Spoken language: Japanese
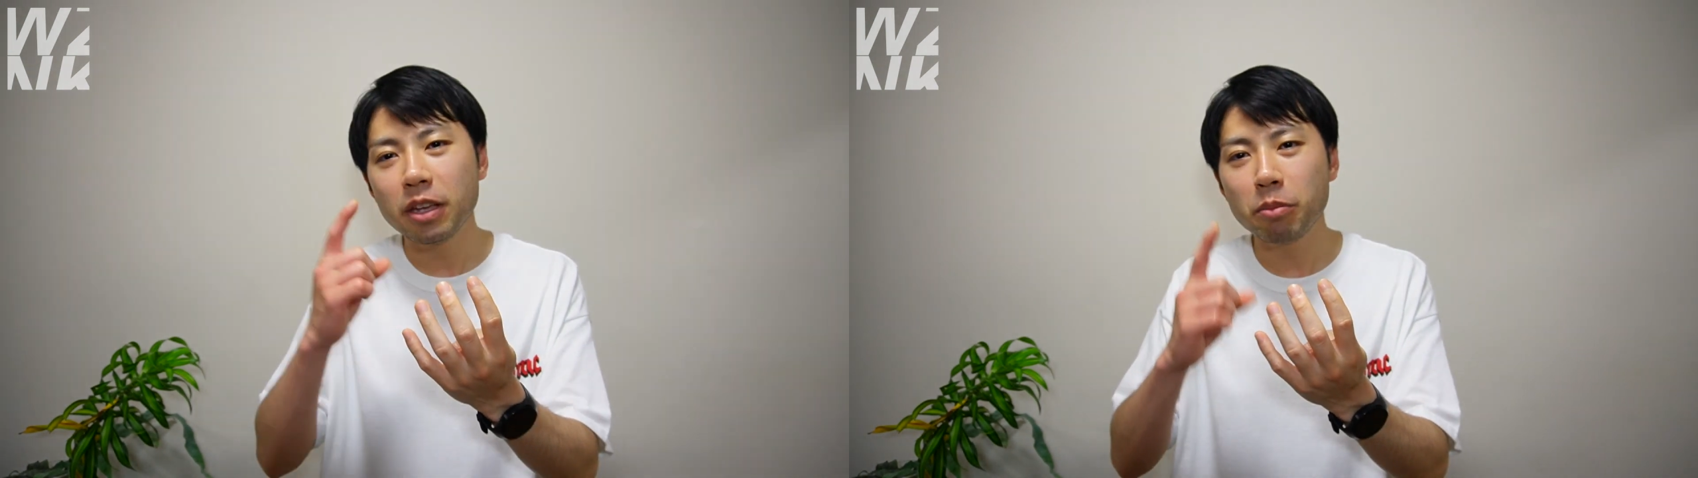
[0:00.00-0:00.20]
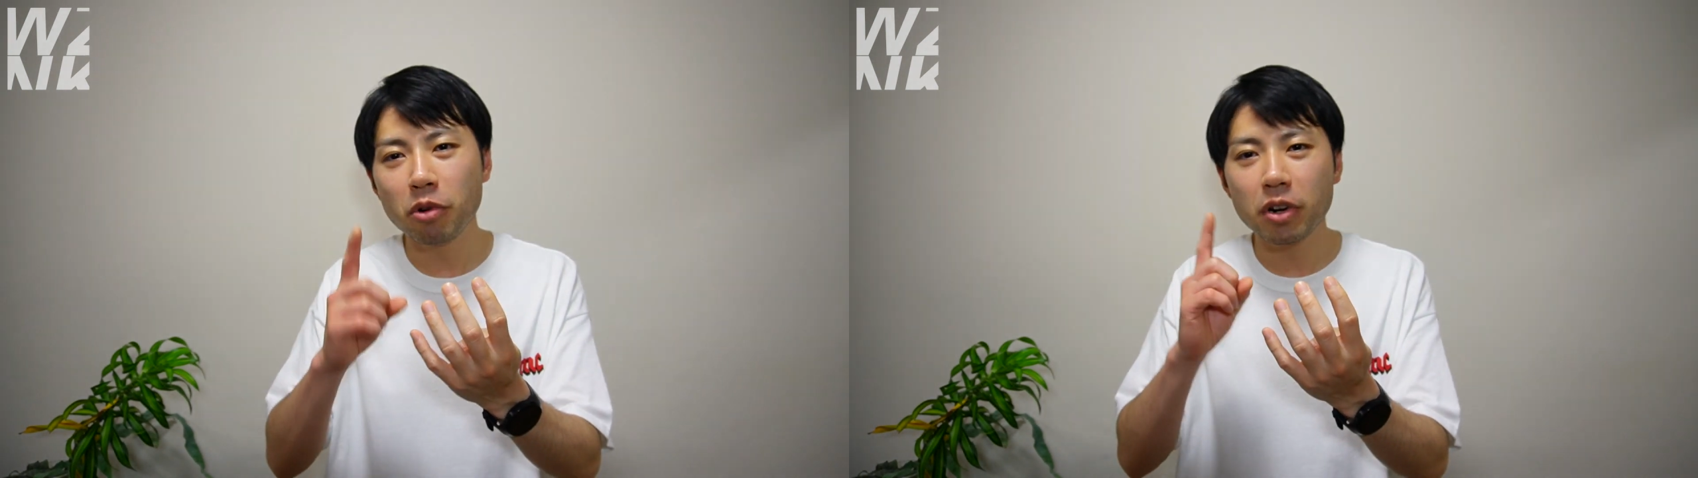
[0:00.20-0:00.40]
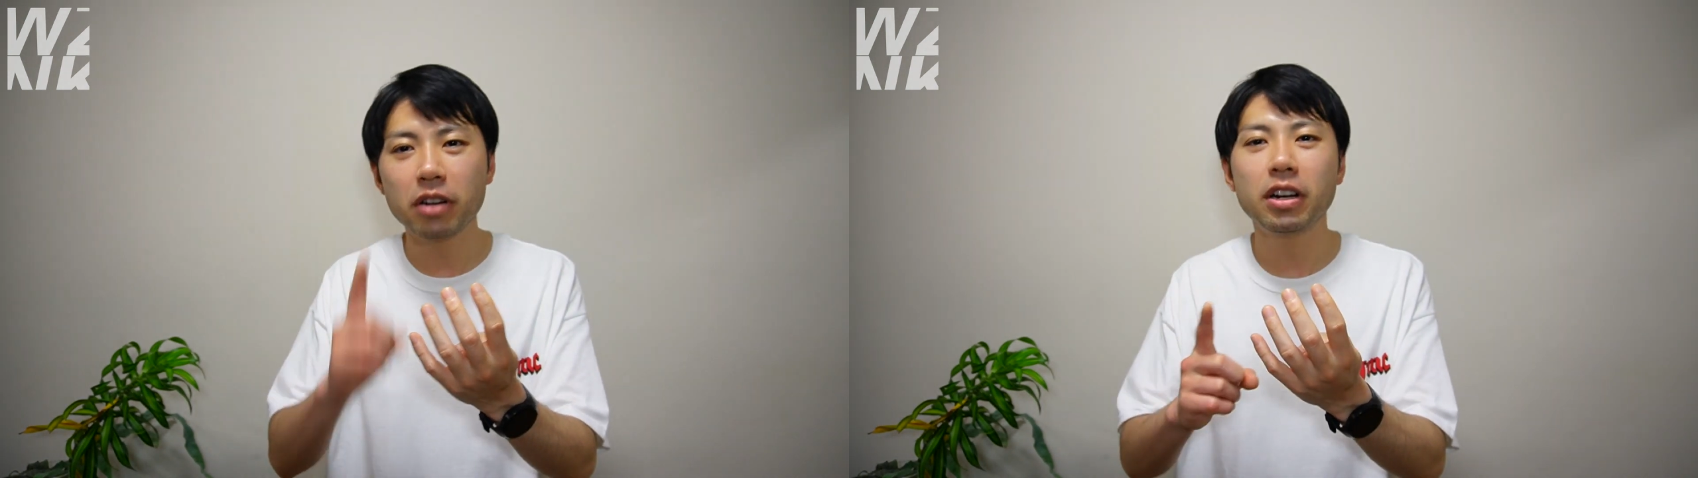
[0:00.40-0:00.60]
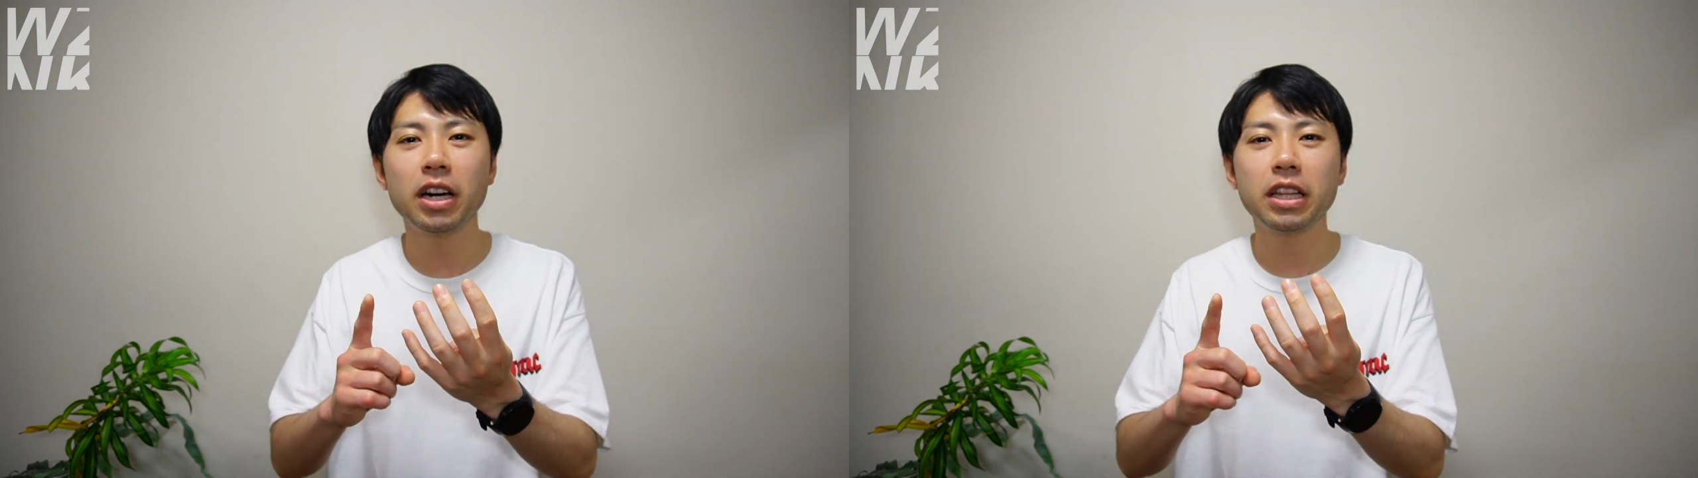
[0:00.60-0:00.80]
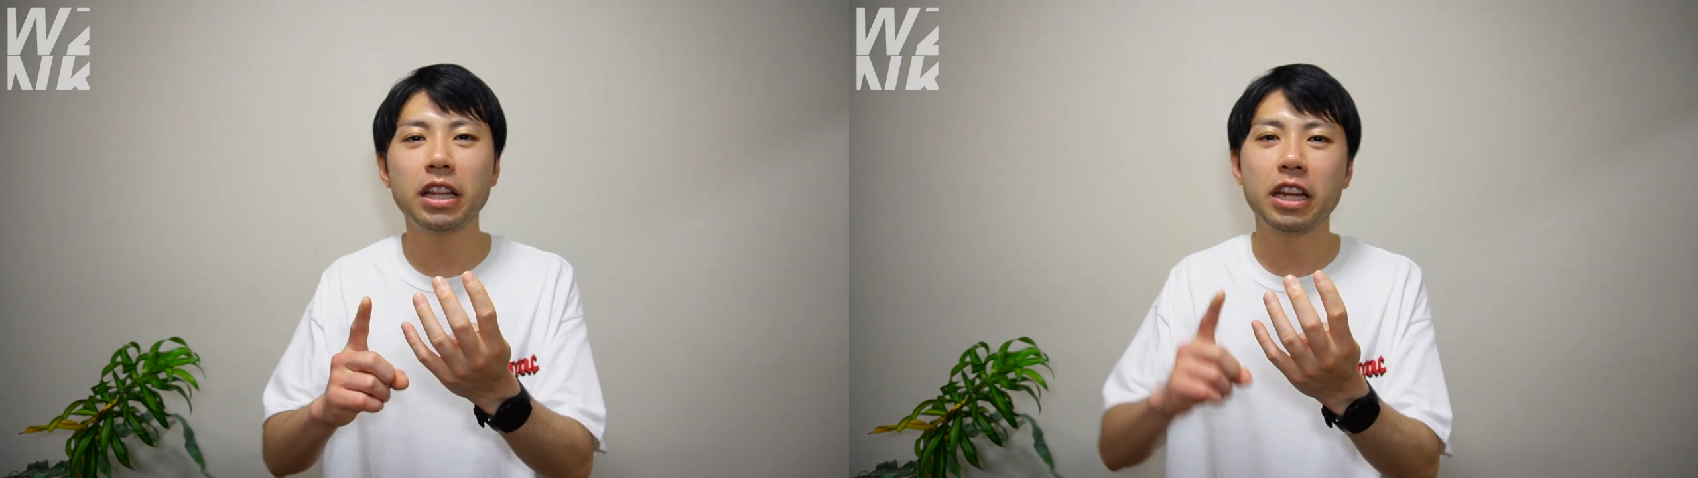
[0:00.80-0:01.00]
でボーカルが
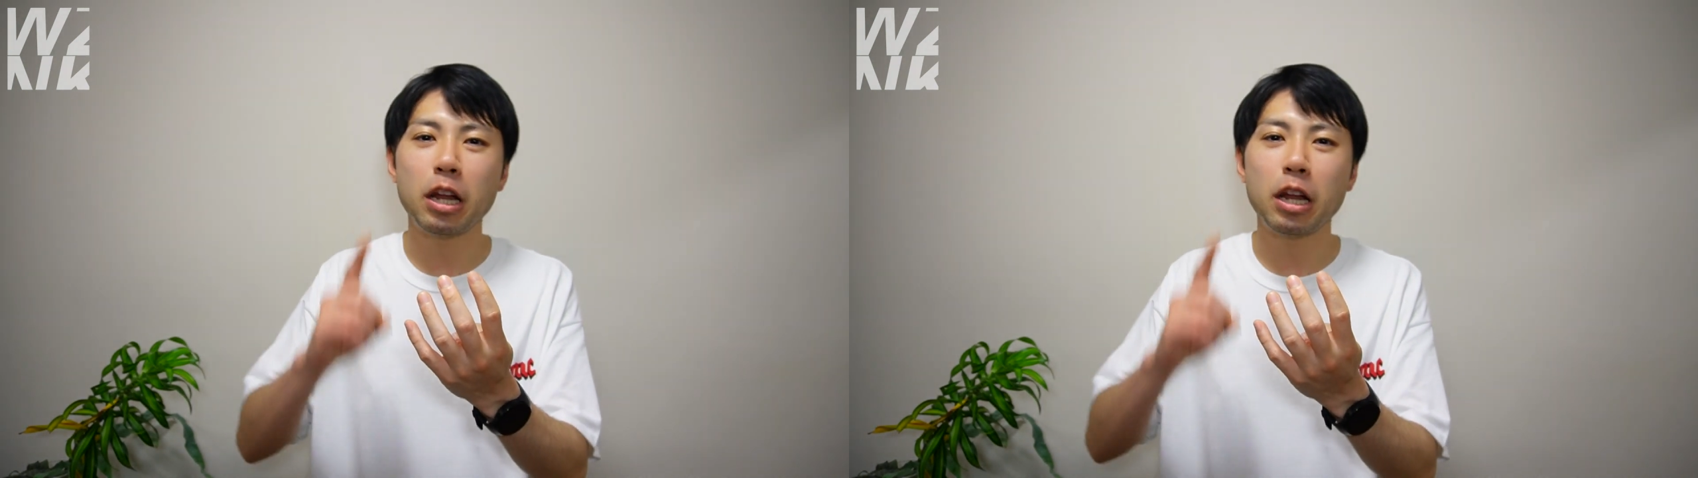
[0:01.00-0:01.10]
入ったり、